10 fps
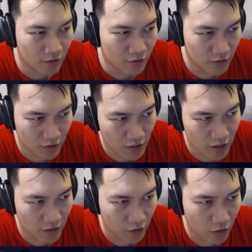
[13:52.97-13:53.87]
职
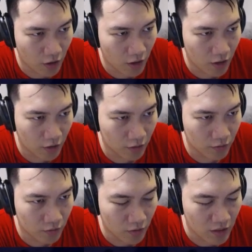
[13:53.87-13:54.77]
业的话，
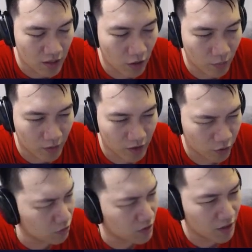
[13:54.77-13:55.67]
应该会蛮强，
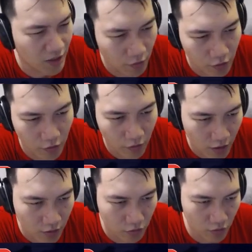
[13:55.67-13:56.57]
通常应该会有啦，
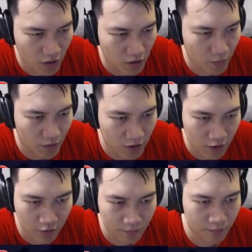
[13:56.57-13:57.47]
所以应该是蛮强的。